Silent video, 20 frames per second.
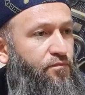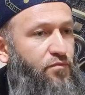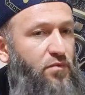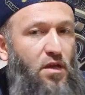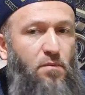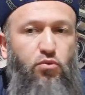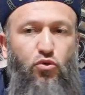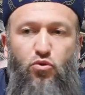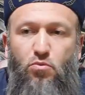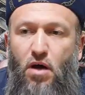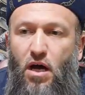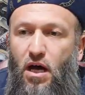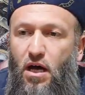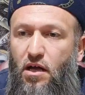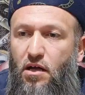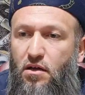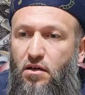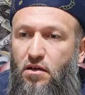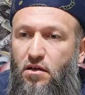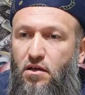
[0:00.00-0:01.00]
E bulma.
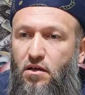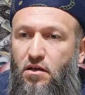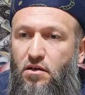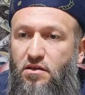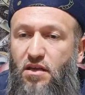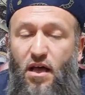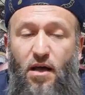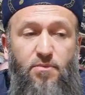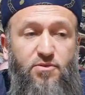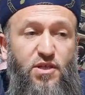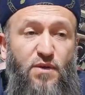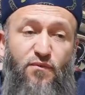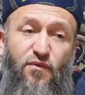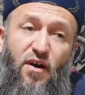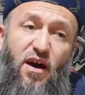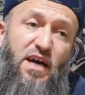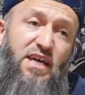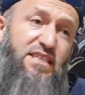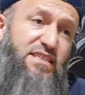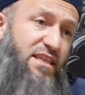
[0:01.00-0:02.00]
Ne yapacağım?
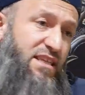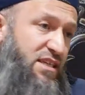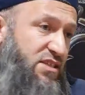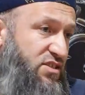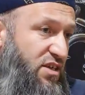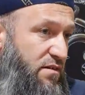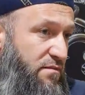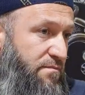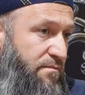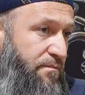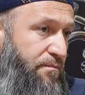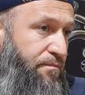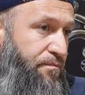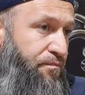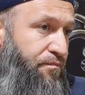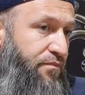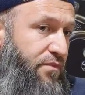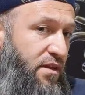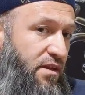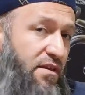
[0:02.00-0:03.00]
Faiz alacağım.
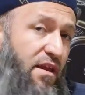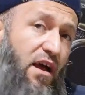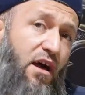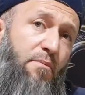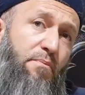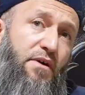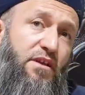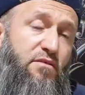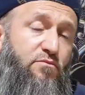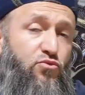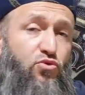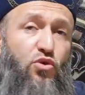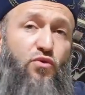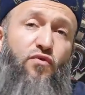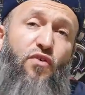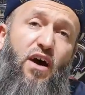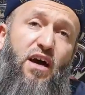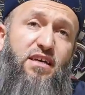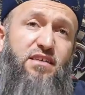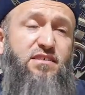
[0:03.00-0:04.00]
Ne yapalım diyor.
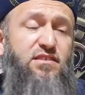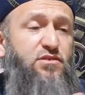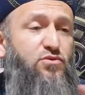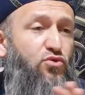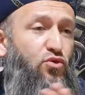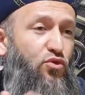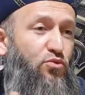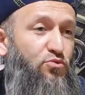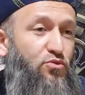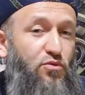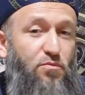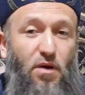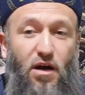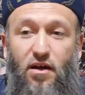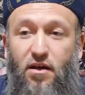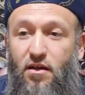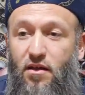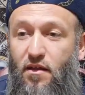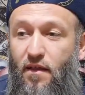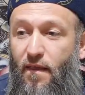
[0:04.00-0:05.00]
Faizsiz de olmuyor. Bak.
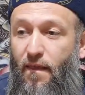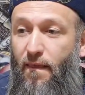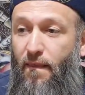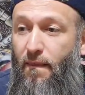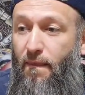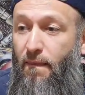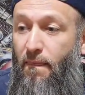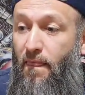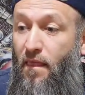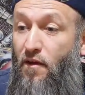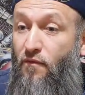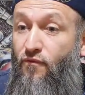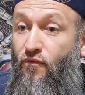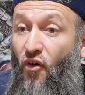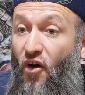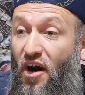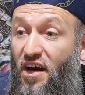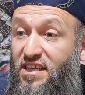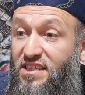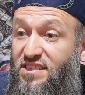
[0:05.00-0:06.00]

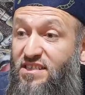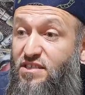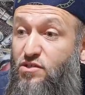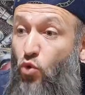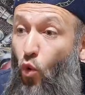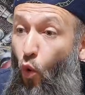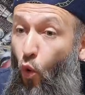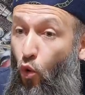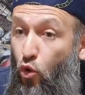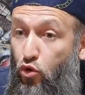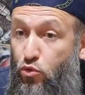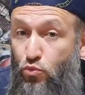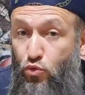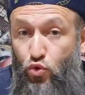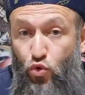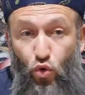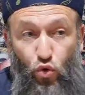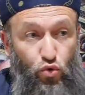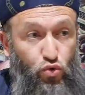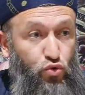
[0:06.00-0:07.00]
Faizsiz
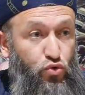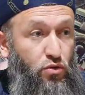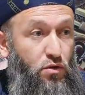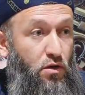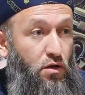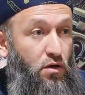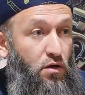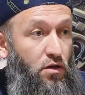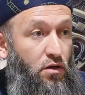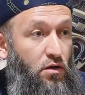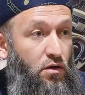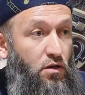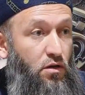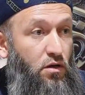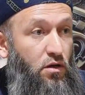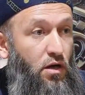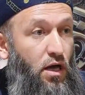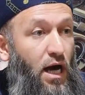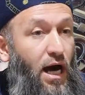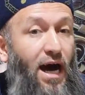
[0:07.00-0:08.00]
olmuyor.
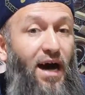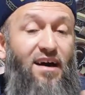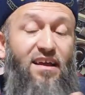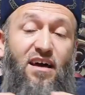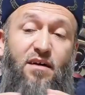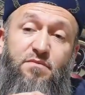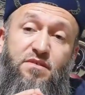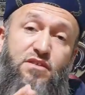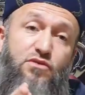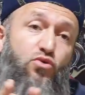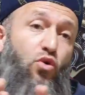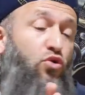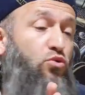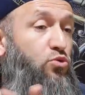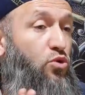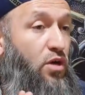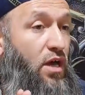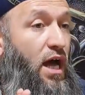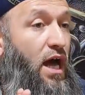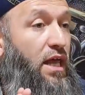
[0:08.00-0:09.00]
Haramsız olmuyor
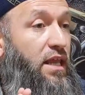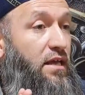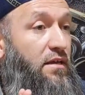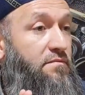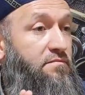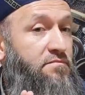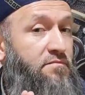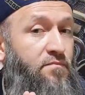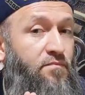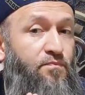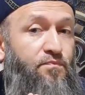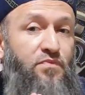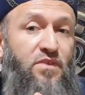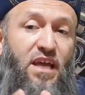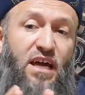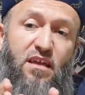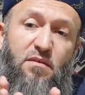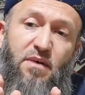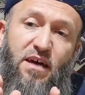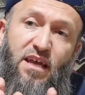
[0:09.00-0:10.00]
yani.
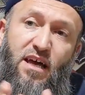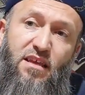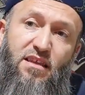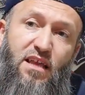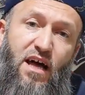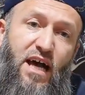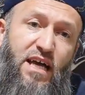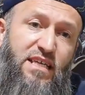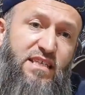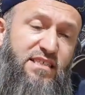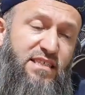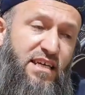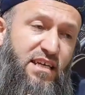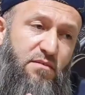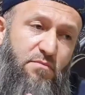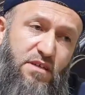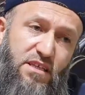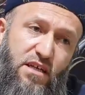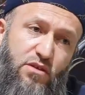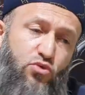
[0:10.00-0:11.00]
Yani ben Allah'a isyan
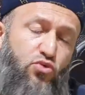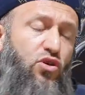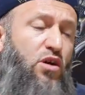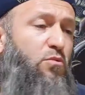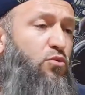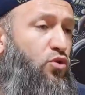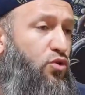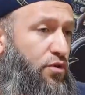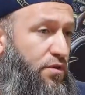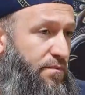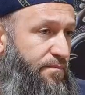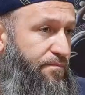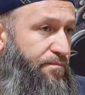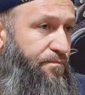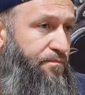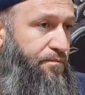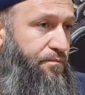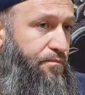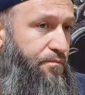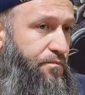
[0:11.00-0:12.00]
etmeden duramıyorum.
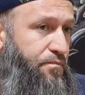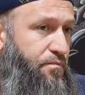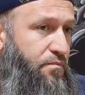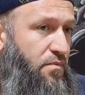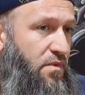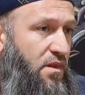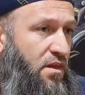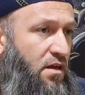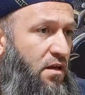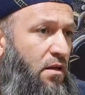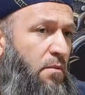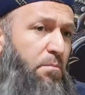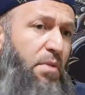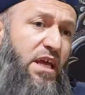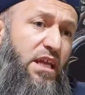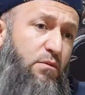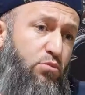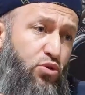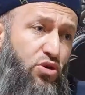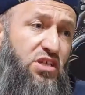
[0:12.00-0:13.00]

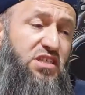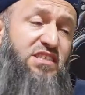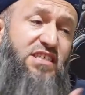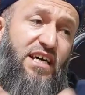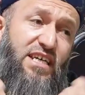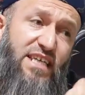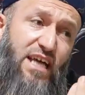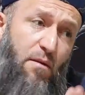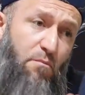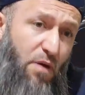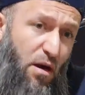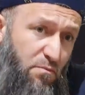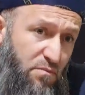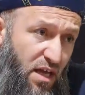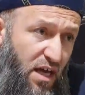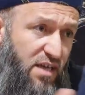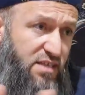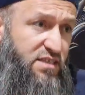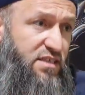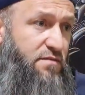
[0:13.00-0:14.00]
Beni bu isyanı yapmam
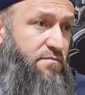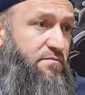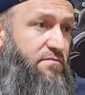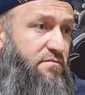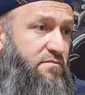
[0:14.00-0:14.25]
lazım.